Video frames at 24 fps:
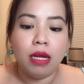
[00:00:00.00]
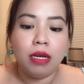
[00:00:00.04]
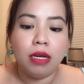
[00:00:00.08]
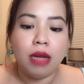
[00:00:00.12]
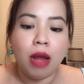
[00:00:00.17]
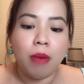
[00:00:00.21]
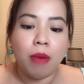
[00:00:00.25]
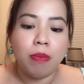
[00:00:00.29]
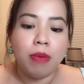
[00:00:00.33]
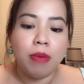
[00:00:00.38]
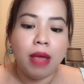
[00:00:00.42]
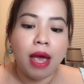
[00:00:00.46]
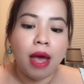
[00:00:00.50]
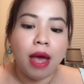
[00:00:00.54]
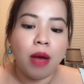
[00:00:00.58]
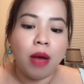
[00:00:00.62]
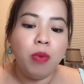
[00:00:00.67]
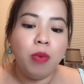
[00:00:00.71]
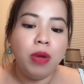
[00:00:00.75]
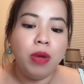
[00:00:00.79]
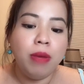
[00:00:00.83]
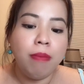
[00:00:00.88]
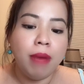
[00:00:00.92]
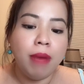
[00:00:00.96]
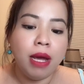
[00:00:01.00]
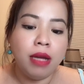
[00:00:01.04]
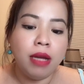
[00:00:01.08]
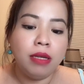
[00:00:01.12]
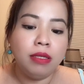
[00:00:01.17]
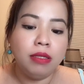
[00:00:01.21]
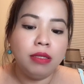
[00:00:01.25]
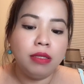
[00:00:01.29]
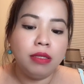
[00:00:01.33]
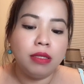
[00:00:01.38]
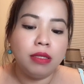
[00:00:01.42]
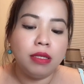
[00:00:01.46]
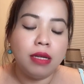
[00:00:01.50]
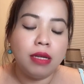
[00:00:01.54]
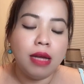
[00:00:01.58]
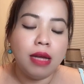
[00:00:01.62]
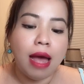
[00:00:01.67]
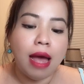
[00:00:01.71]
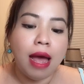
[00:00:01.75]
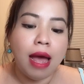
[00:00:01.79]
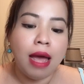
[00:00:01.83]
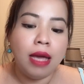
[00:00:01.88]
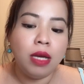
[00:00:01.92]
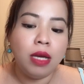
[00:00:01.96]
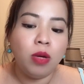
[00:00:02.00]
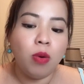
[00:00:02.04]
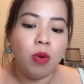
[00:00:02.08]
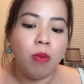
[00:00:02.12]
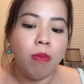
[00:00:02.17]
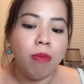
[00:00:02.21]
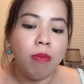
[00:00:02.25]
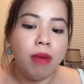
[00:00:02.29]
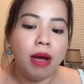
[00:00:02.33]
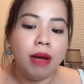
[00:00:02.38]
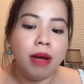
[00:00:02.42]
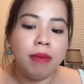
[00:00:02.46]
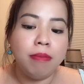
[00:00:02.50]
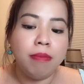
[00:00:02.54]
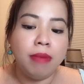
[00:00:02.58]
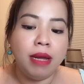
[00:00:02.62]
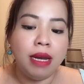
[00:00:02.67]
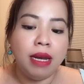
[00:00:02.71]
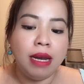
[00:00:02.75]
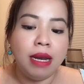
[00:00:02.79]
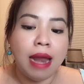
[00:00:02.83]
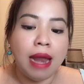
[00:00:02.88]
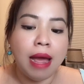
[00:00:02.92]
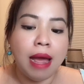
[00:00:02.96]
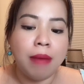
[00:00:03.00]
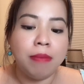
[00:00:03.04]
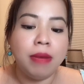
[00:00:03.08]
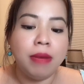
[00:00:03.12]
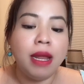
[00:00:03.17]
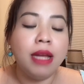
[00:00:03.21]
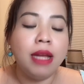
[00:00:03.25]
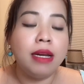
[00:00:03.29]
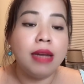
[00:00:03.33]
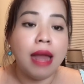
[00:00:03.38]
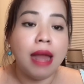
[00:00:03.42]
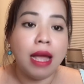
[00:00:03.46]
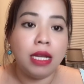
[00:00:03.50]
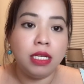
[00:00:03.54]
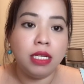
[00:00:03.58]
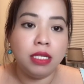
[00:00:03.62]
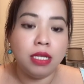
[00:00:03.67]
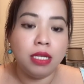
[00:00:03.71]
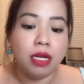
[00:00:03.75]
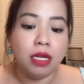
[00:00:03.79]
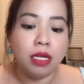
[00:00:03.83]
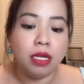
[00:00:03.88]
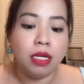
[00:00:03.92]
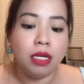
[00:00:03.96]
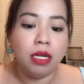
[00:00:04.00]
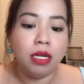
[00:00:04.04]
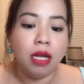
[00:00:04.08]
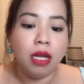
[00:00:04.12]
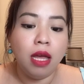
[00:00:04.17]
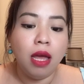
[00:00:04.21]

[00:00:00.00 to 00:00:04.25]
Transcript: Độc giả quý mến, ai cũng mơ mình làm nên đại sự